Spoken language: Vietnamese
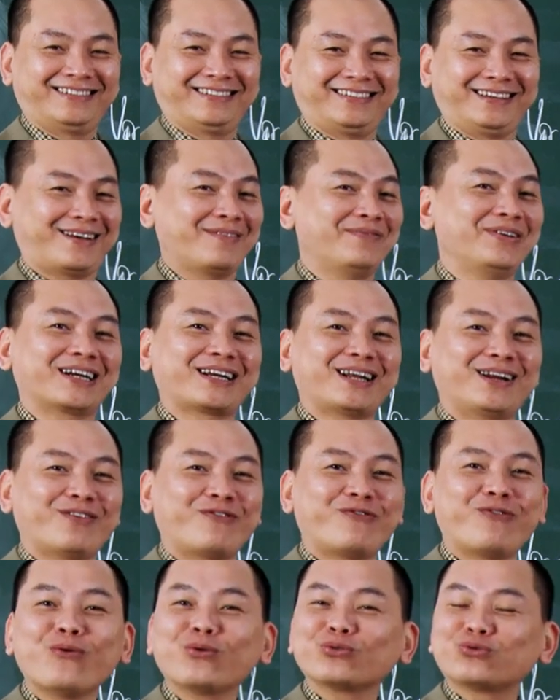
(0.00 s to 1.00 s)
thì cái việc này nó
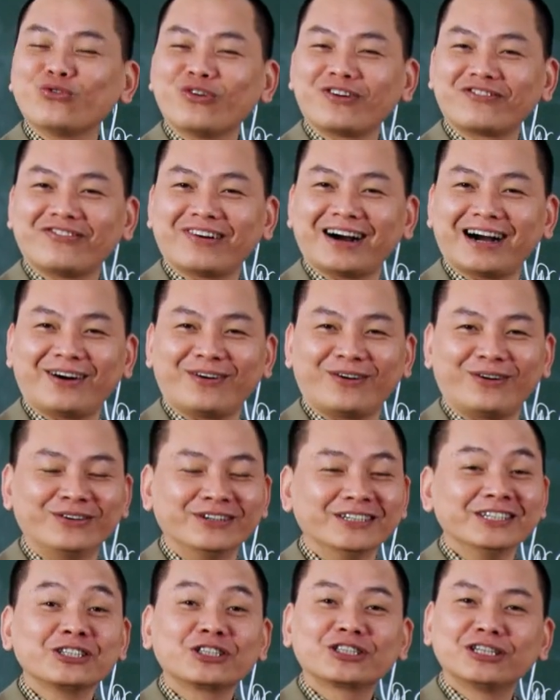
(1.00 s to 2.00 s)
phụ thuộc vào
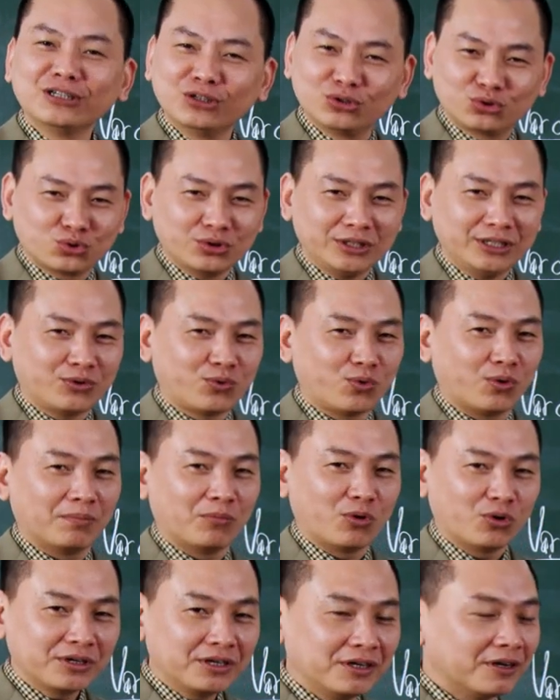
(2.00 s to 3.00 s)
tư duy của
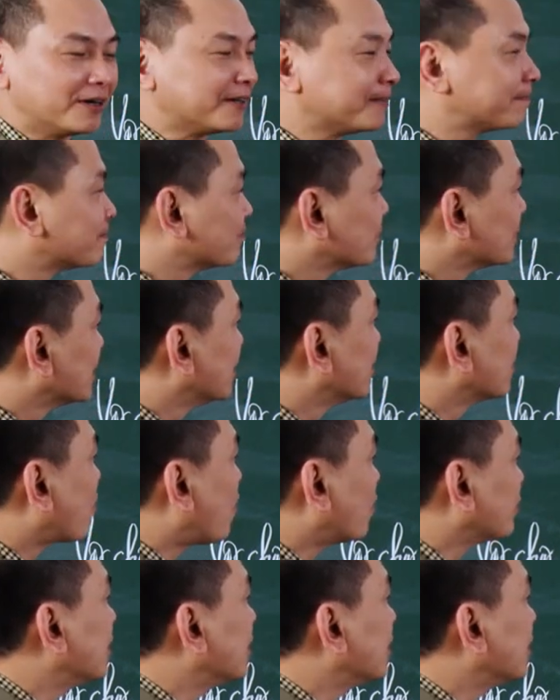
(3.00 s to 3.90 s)
mỗi người có